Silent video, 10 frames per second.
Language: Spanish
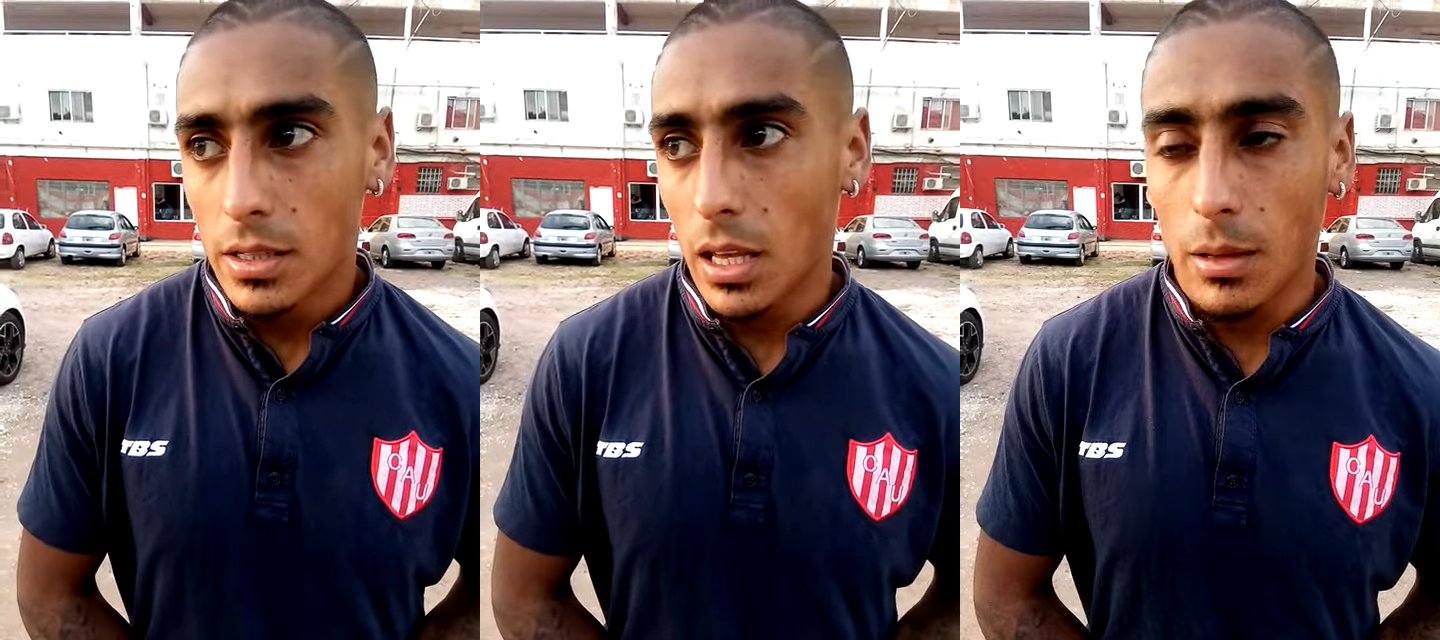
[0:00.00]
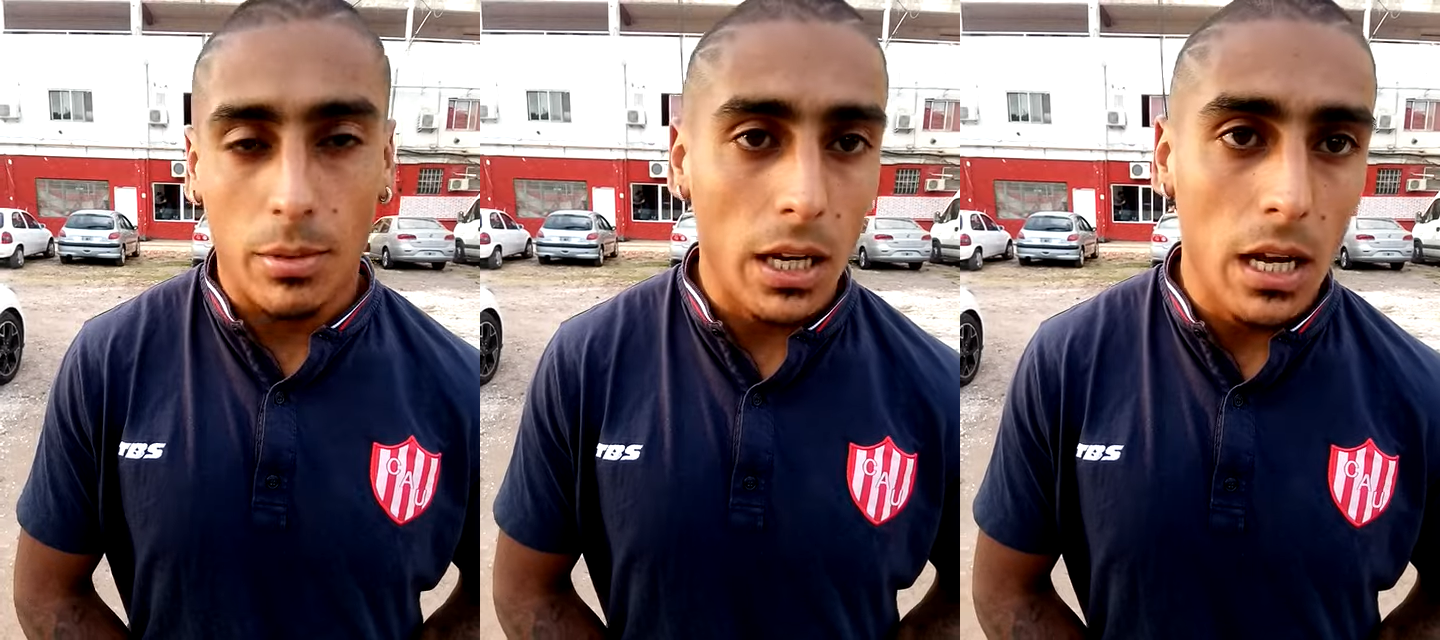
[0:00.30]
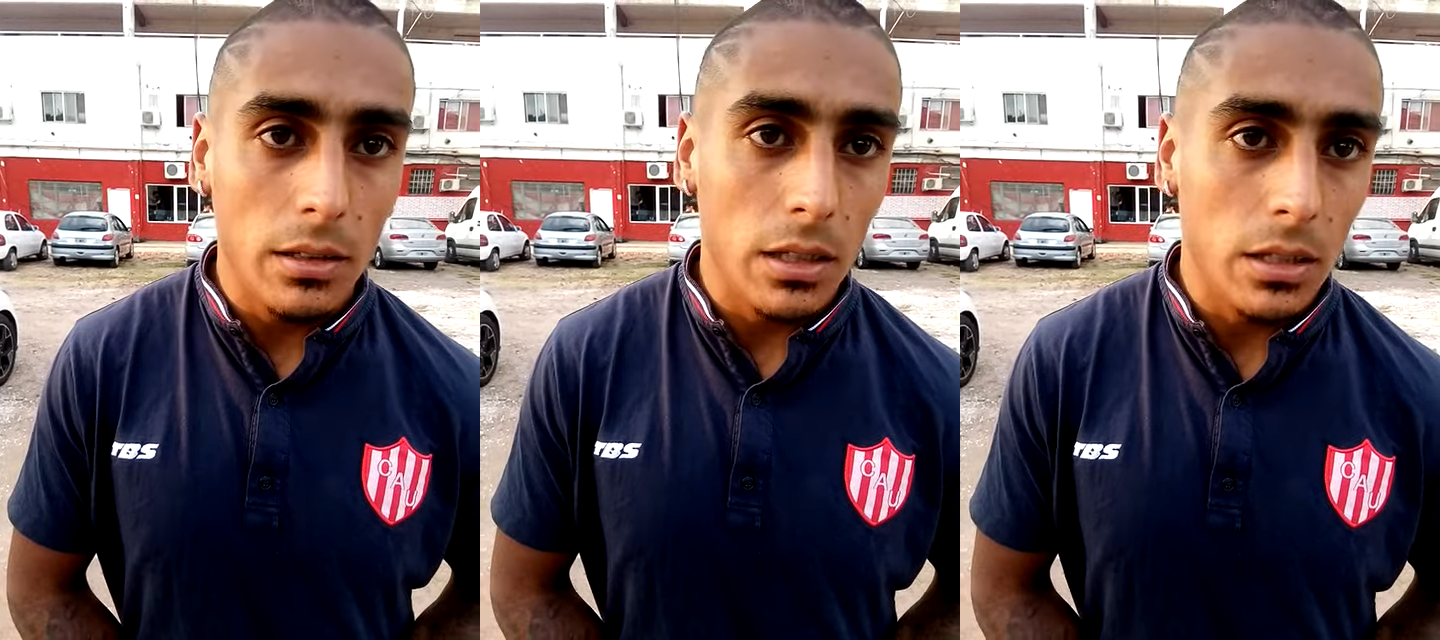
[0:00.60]

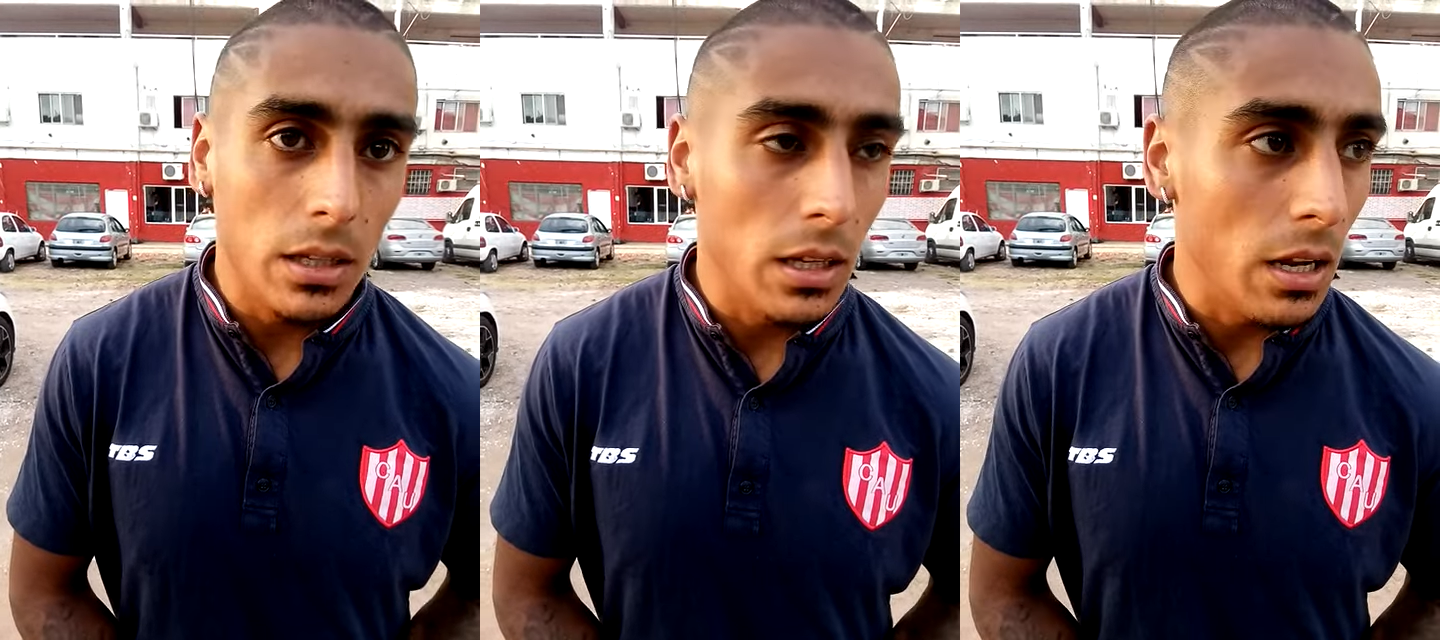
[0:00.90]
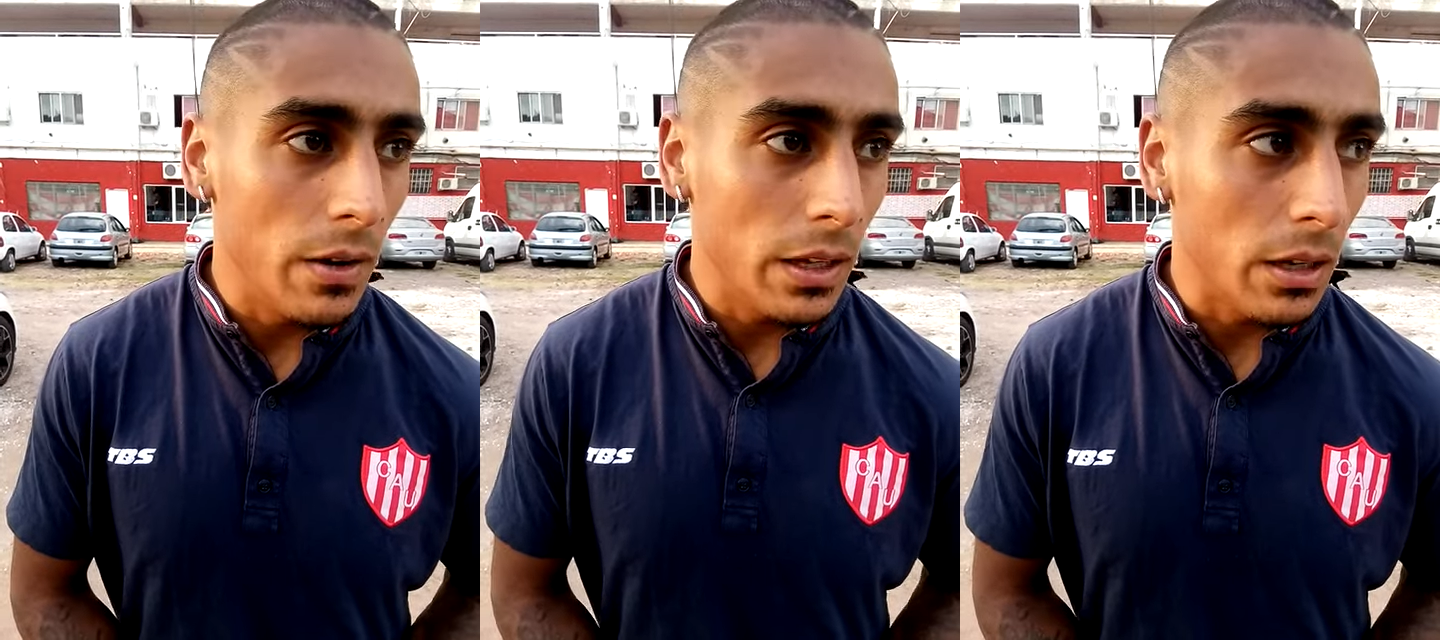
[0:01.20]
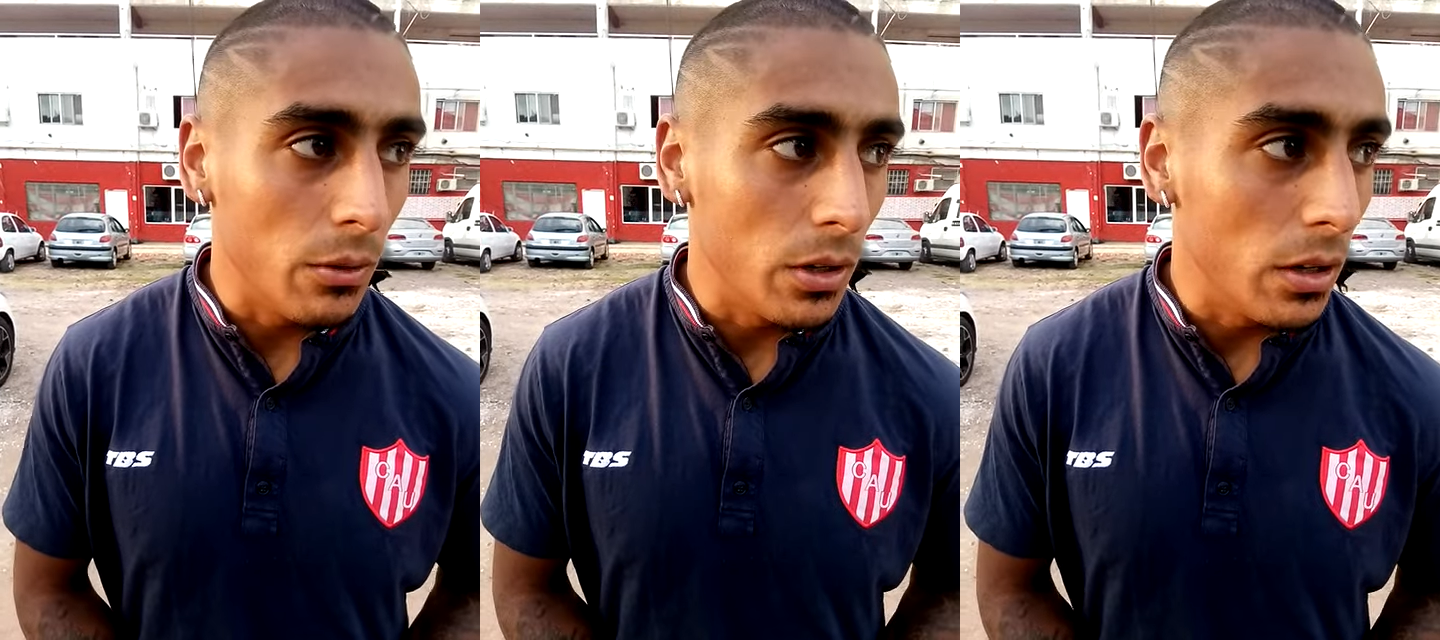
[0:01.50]
adaptarán, este, la
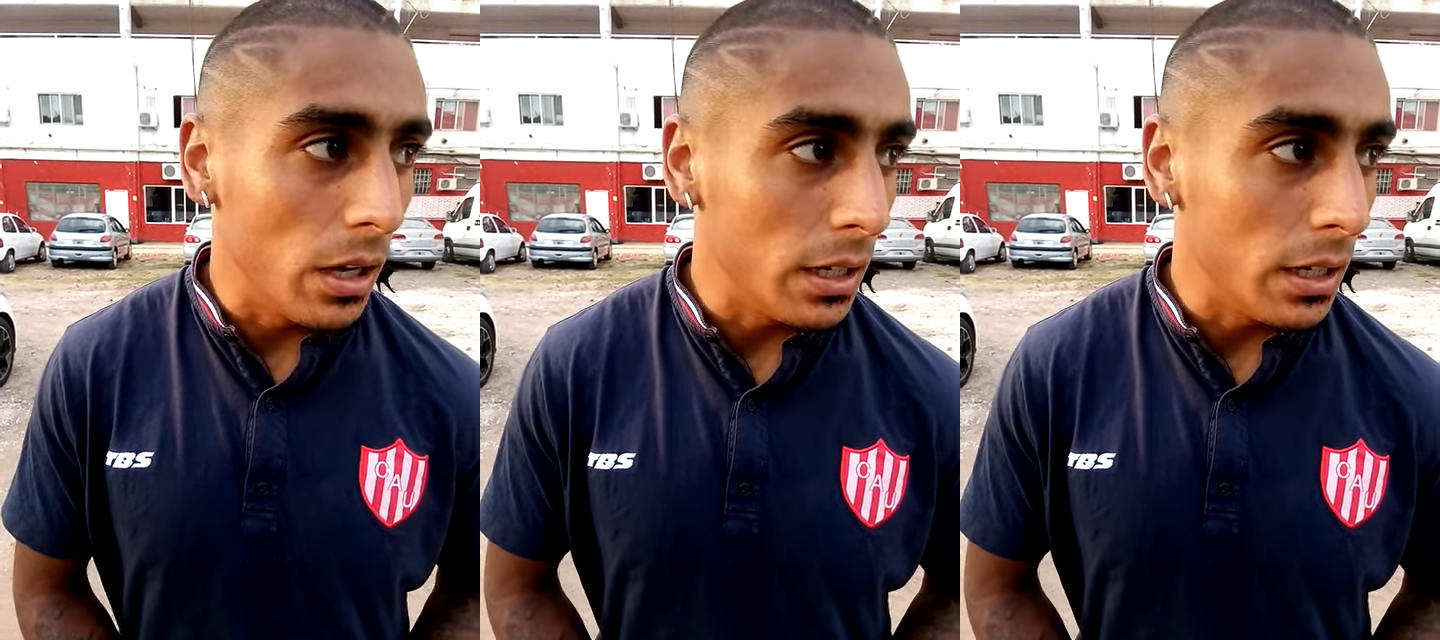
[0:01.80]
verdad que bueno,